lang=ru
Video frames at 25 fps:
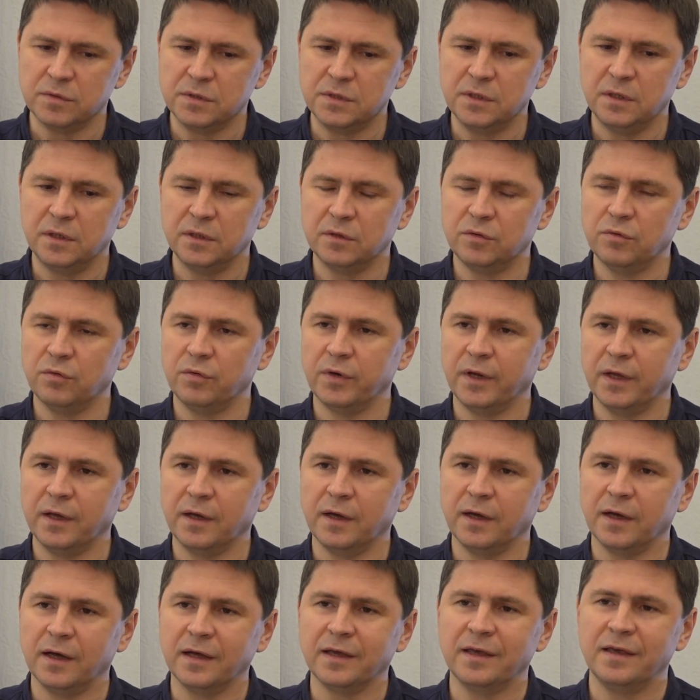территорий
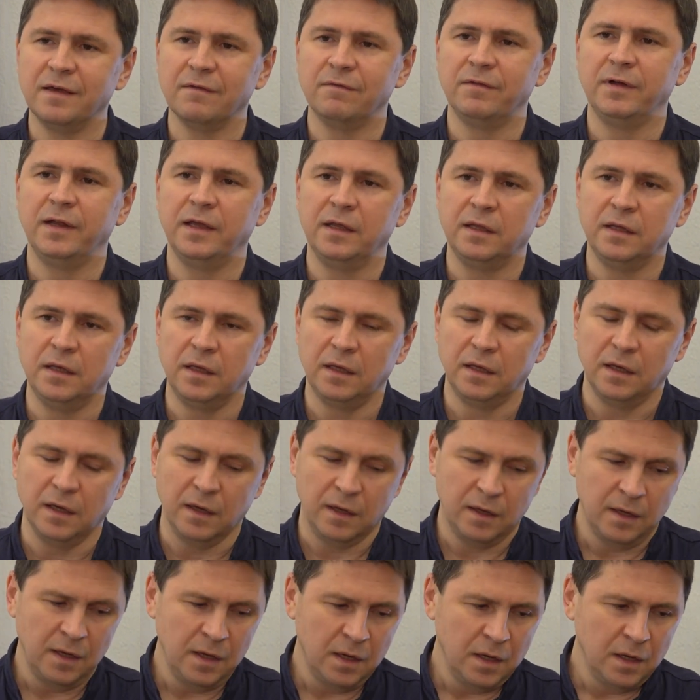как явление.
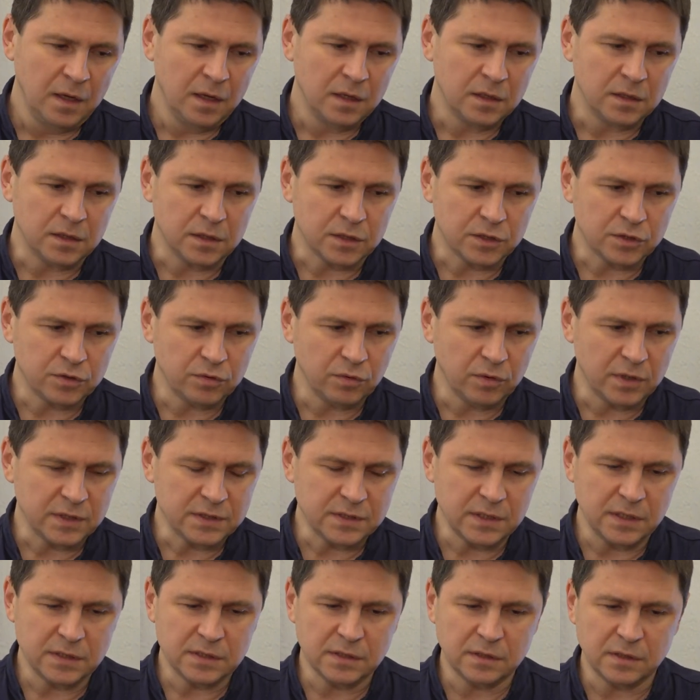Э, что
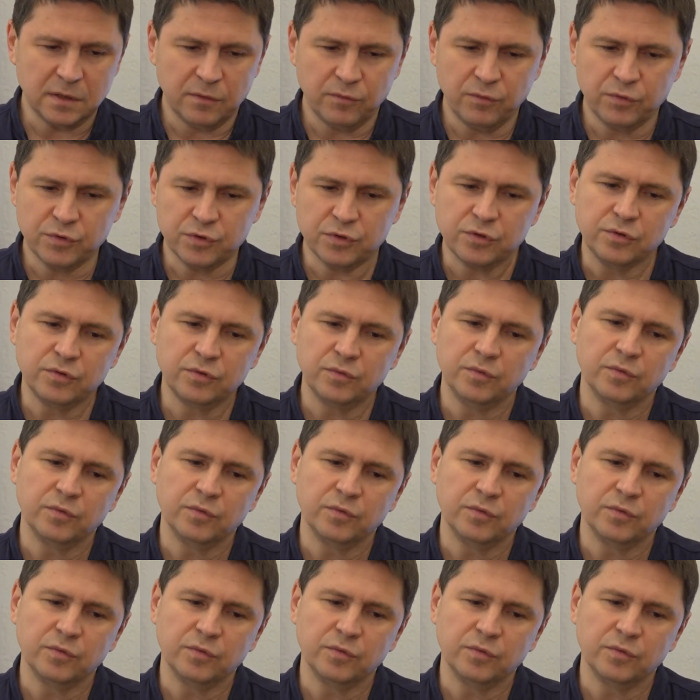касается того, что